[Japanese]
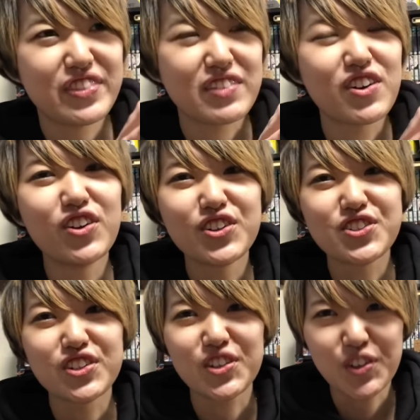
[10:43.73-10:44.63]
生放
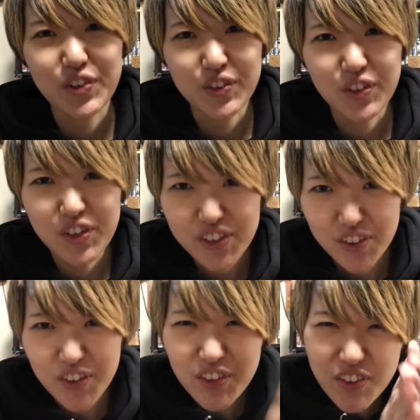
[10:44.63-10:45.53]
送に乗る
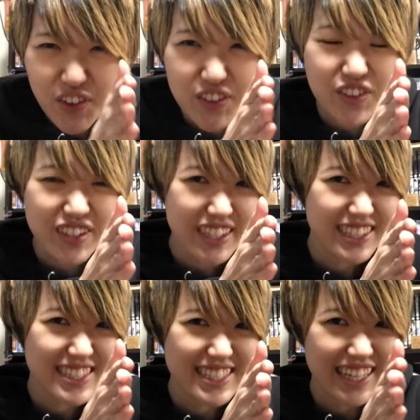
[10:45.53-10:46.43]
このこの
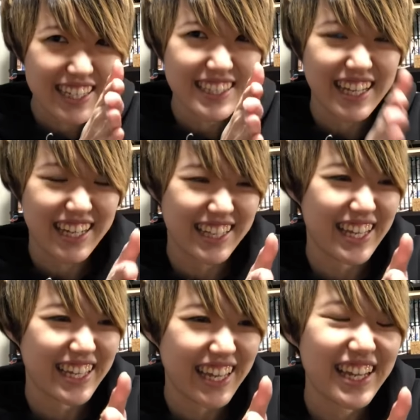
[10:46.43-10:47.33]
時間内
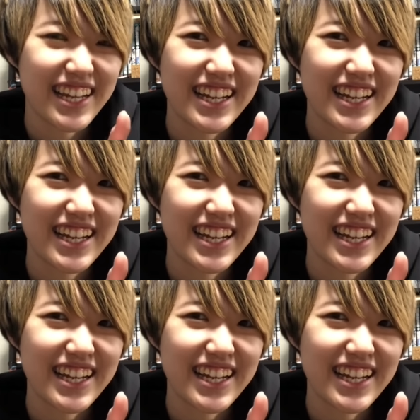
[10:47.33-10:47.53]
だけ